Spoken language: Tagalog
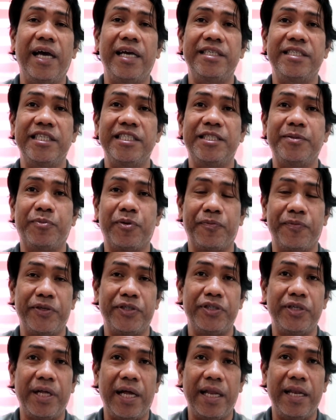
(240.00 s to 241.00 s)
licensed
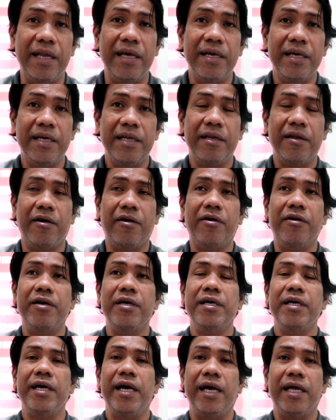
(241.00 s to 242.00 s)
professional no?
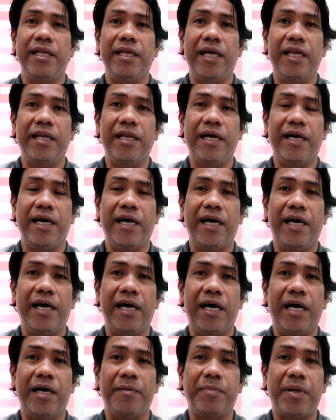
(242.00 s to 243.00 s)
and then
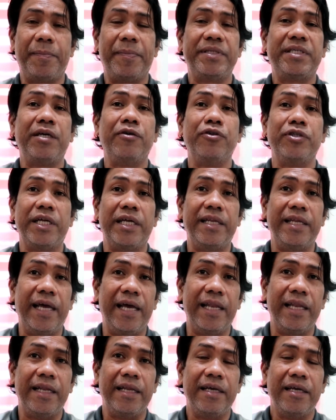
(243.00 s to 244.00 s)
uh, papasagutin
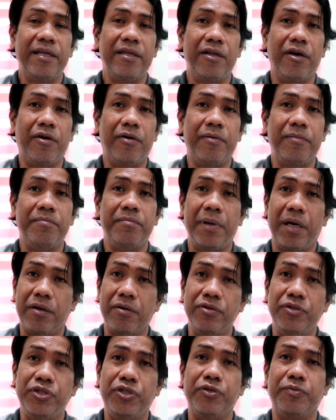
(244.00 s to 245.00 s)
din, no?
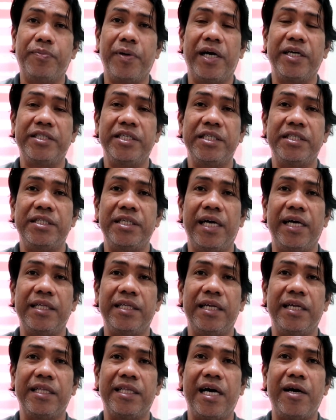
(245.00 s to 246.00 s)
Merong due process na
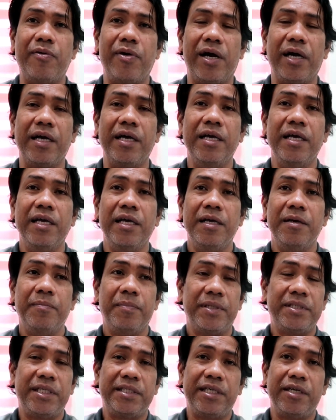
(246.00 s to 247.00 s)
tinatawag,
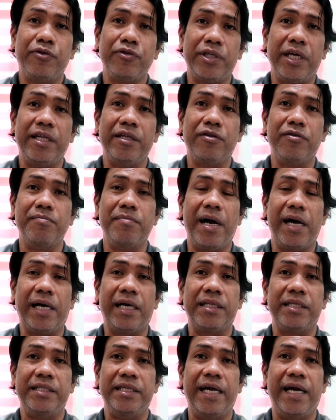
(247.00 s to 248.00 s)
pasasagutin kung
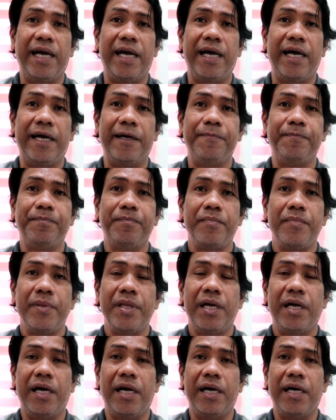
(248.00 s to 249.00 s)
bakit niya
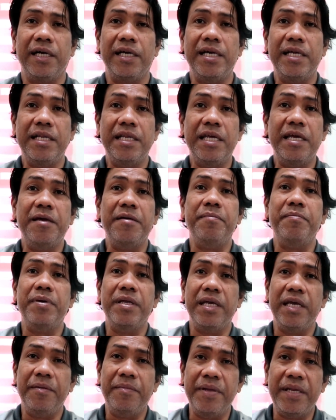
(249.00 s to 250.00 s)
uh, hindi
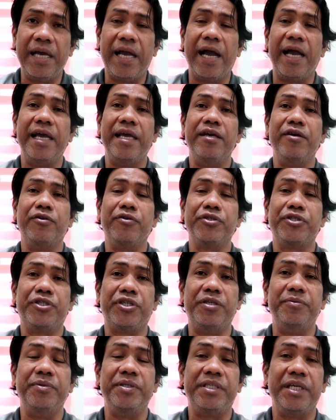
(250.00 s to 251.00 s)
bin ibinigay yung
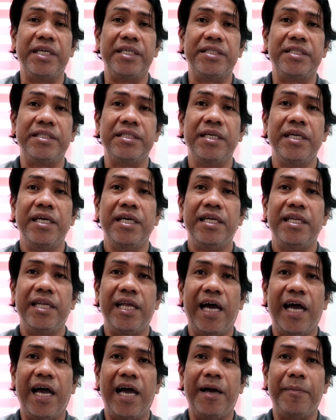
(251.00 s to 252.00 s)
services
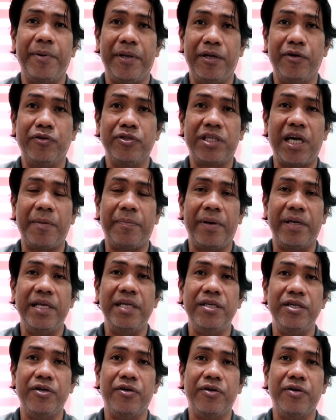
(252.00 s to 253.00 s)
na
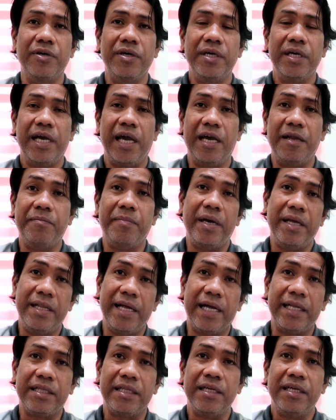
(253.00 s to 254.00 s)
pinag-usapan ninyo and by
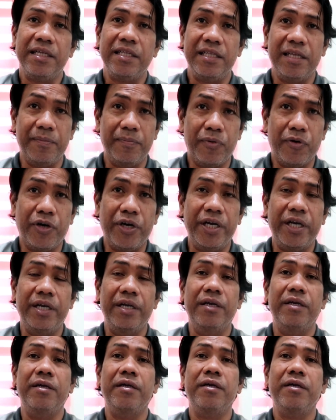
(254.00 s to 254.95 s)
that the board